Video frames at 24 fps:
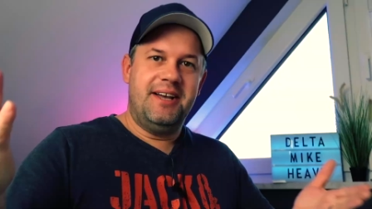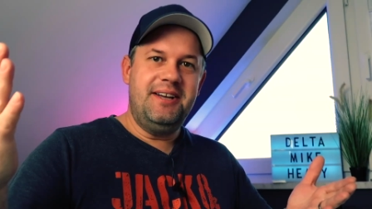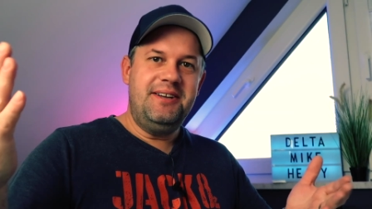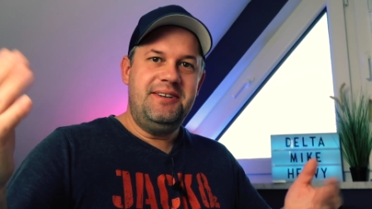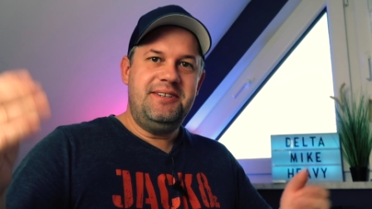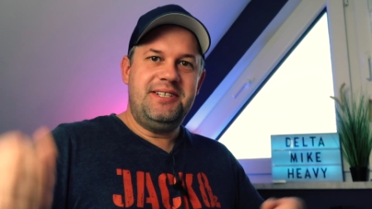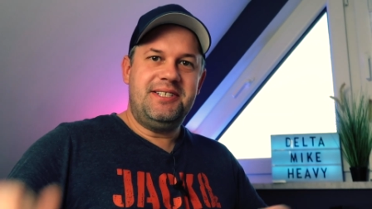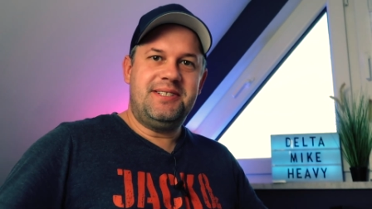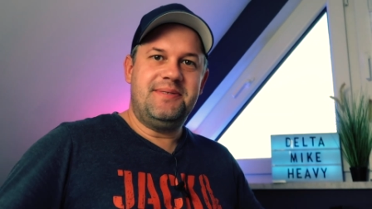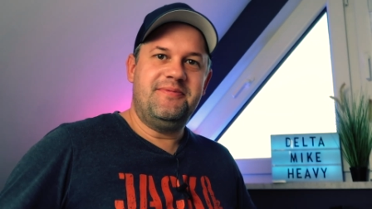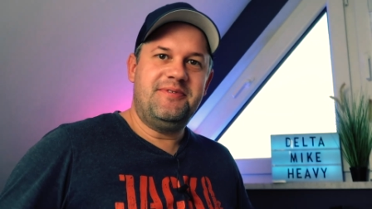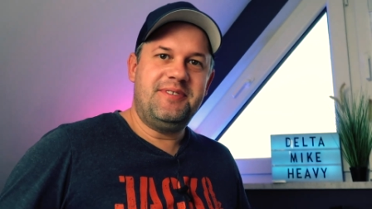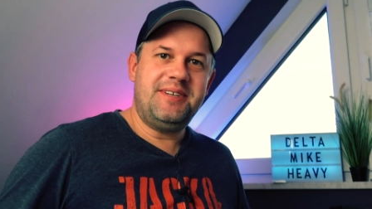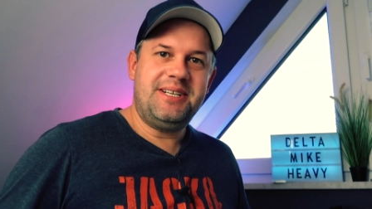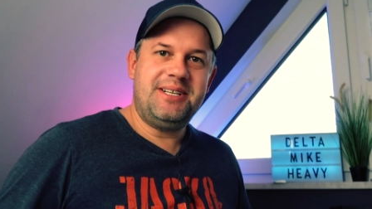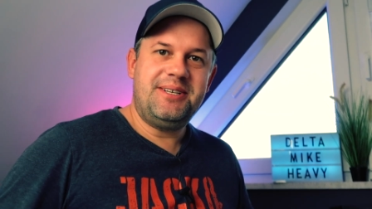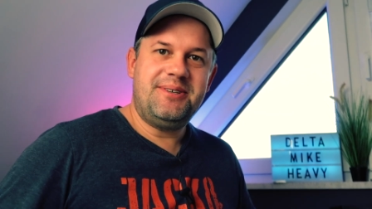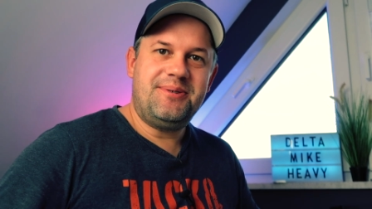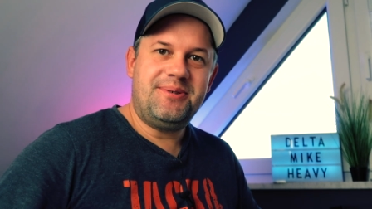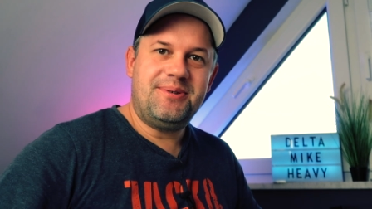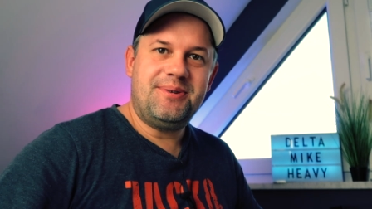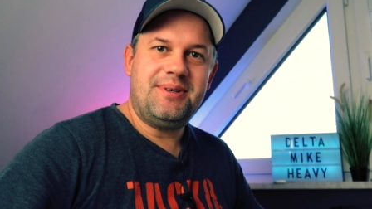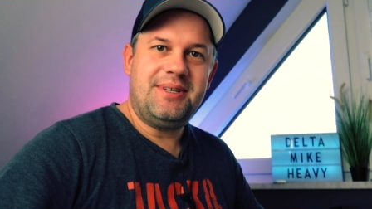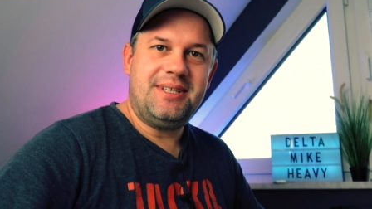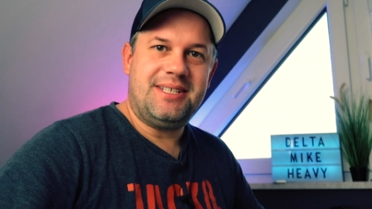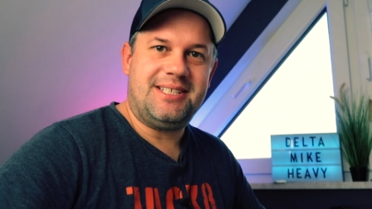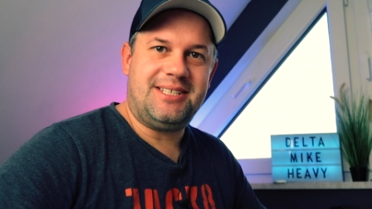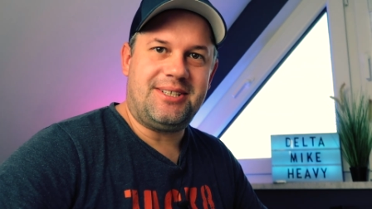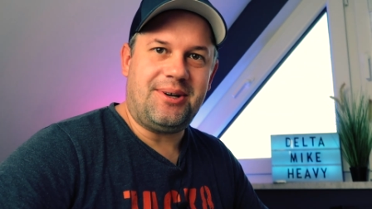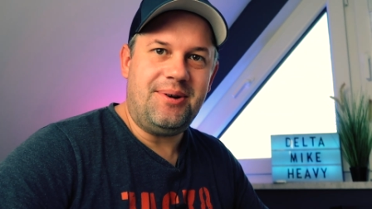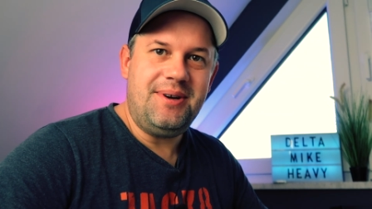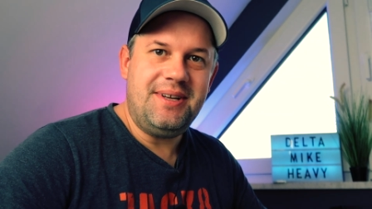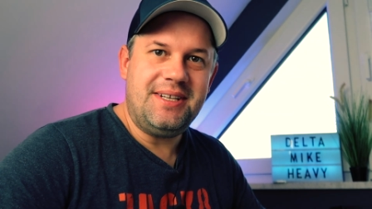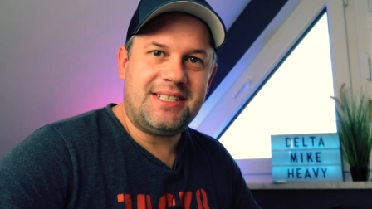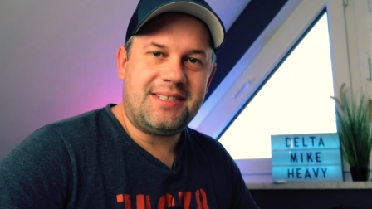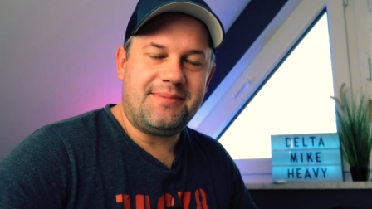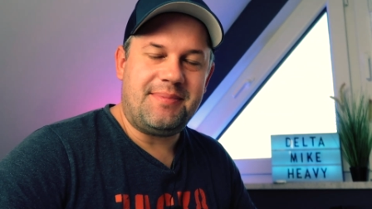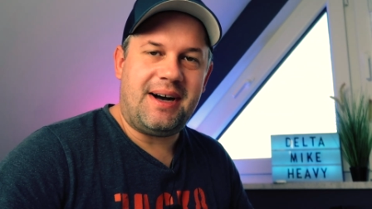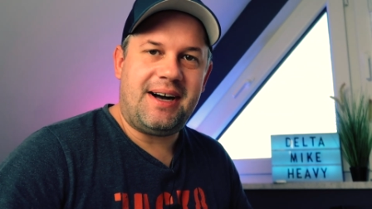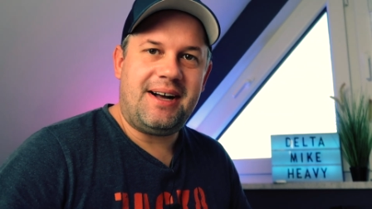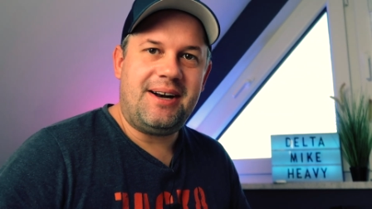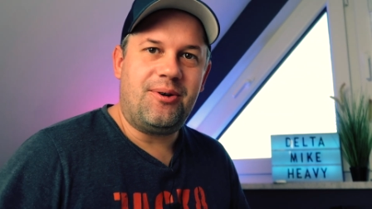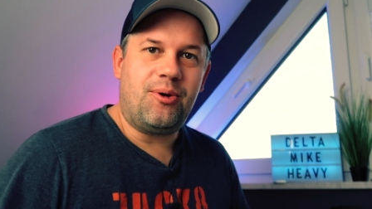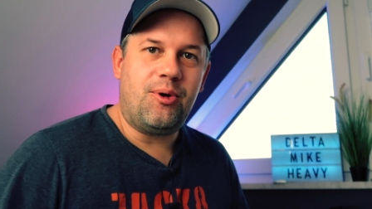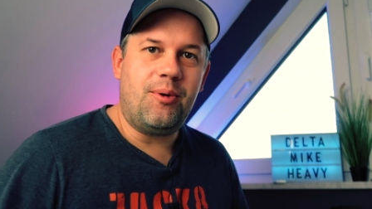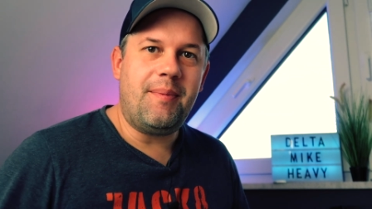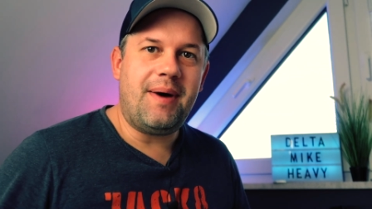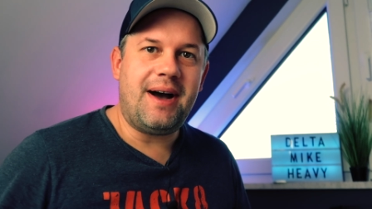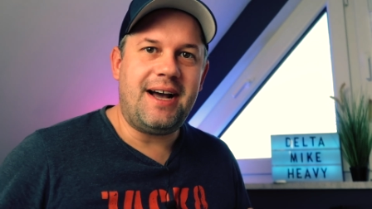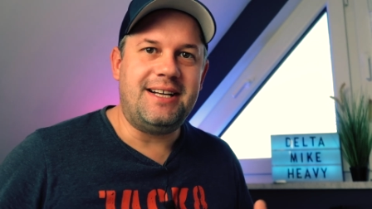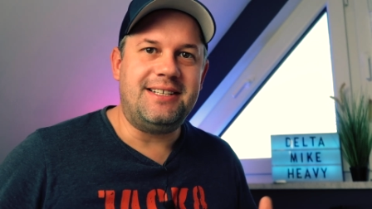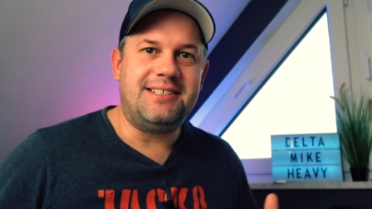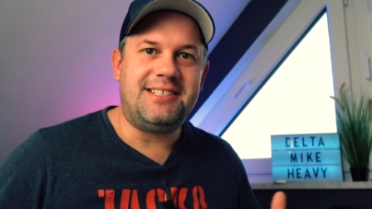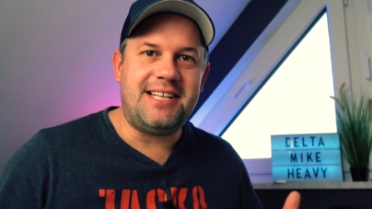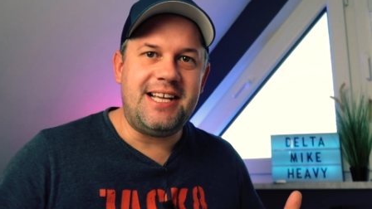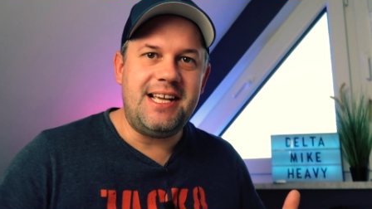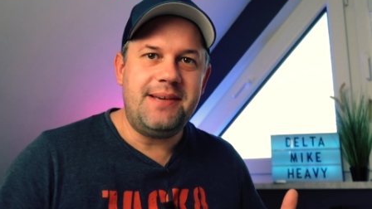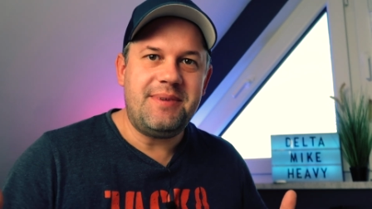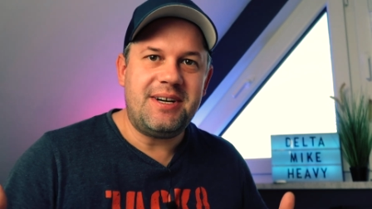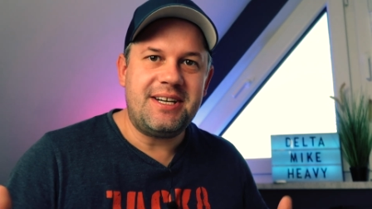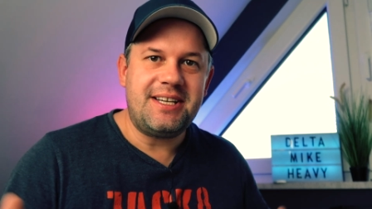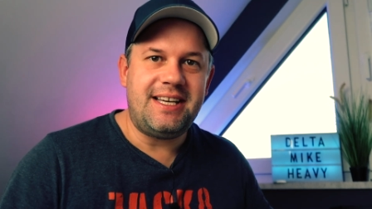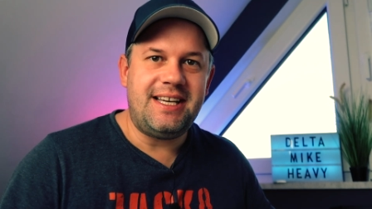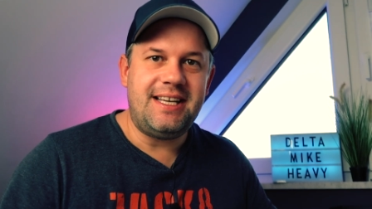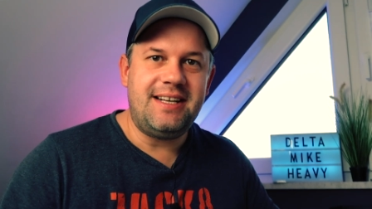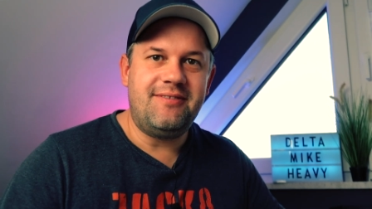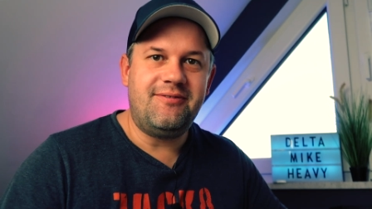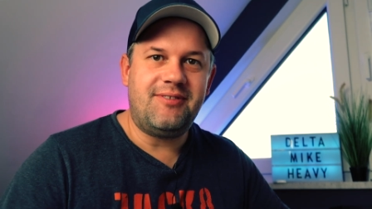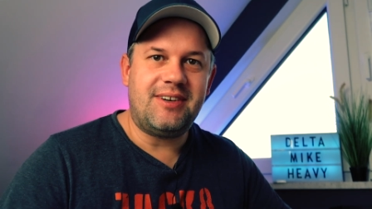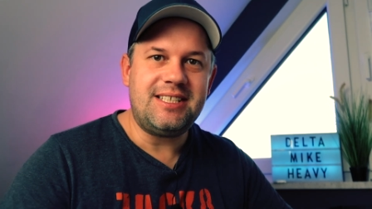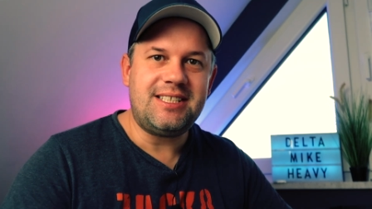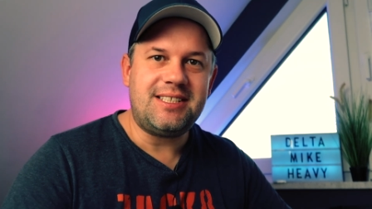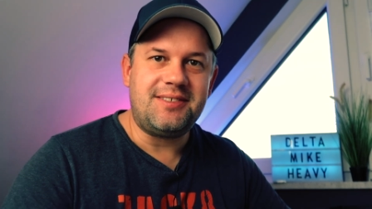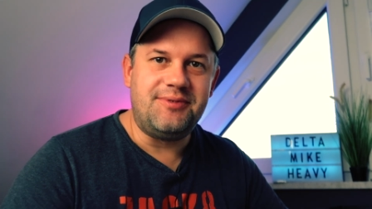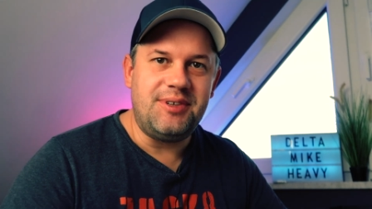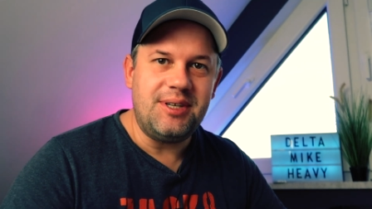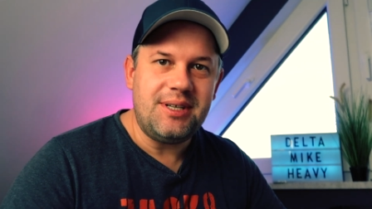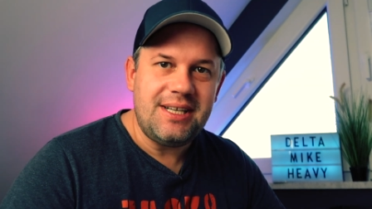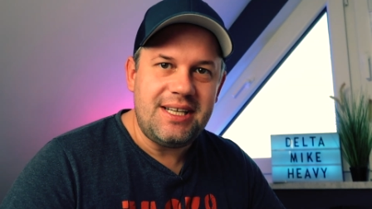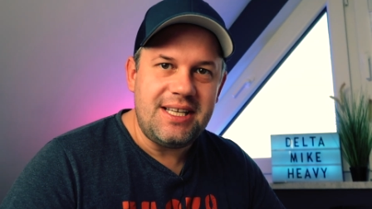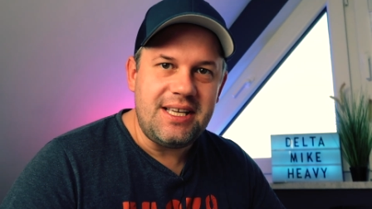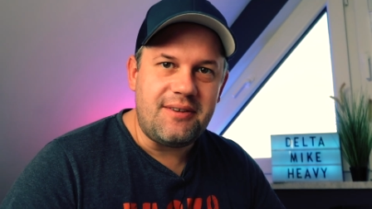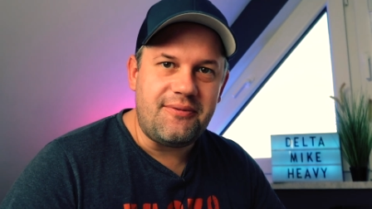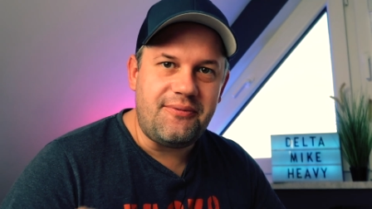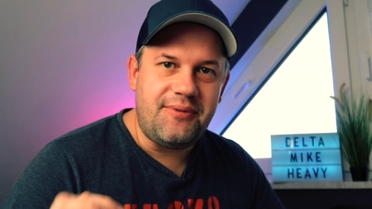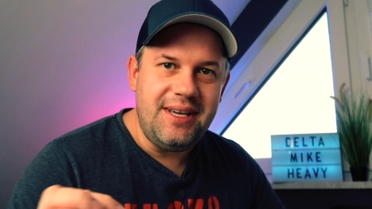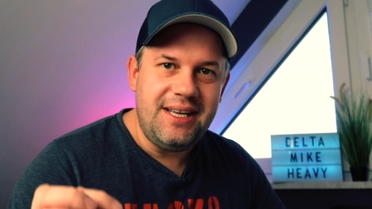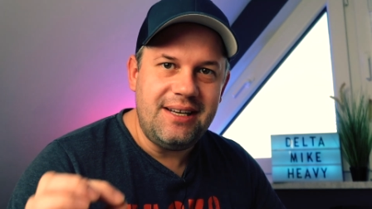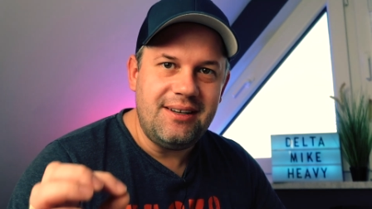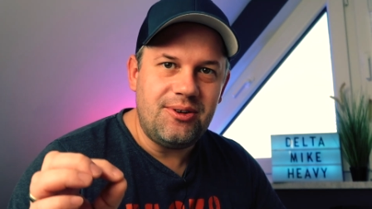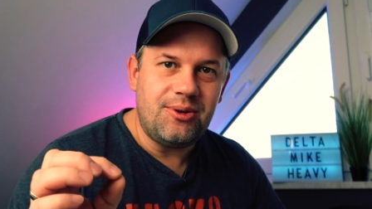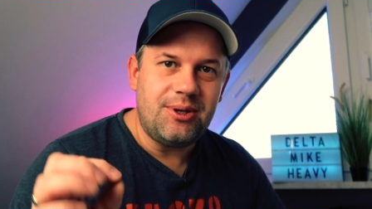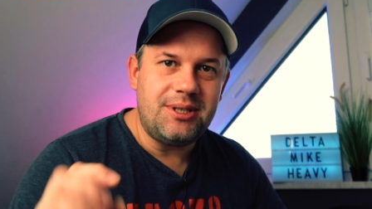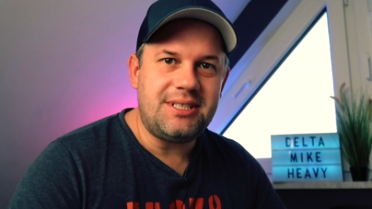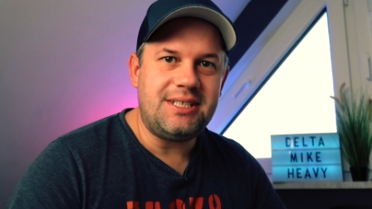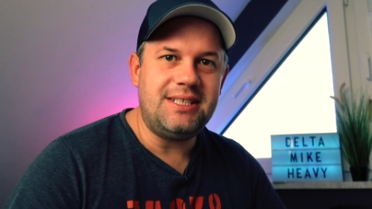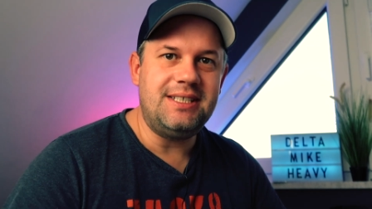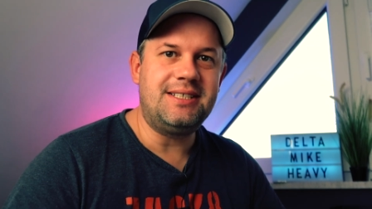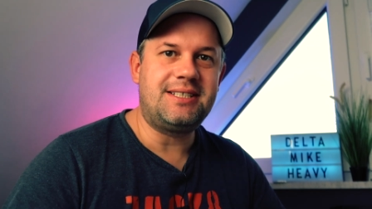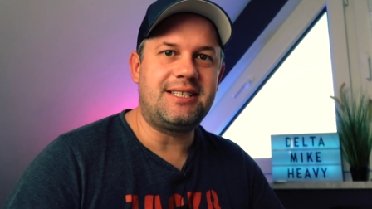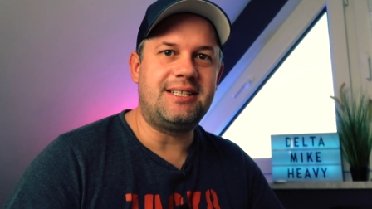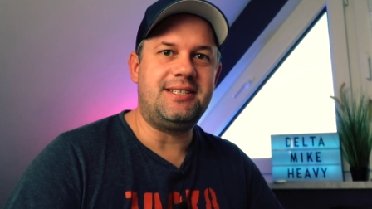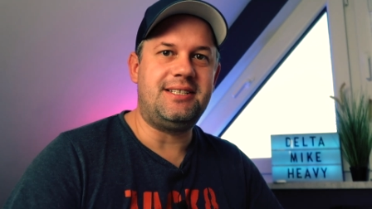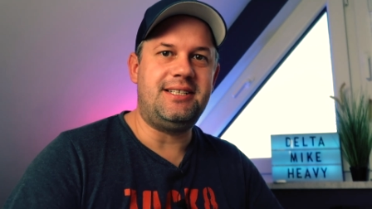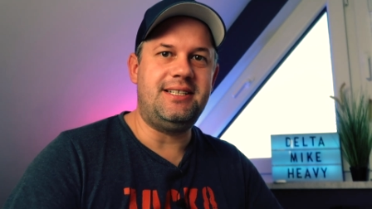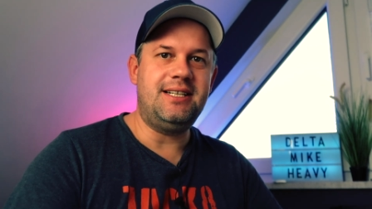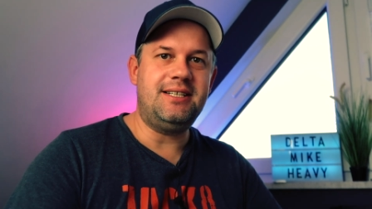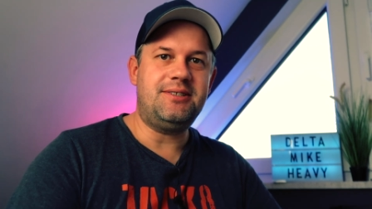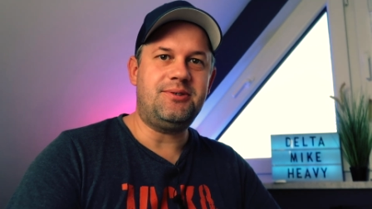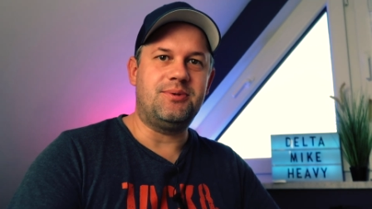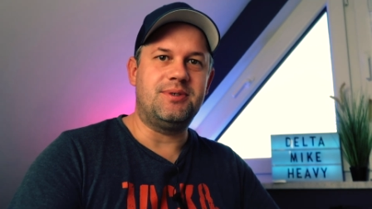In diesem Video soll es mal um ein Thema gehen, was wirklich viele Leute interessiert.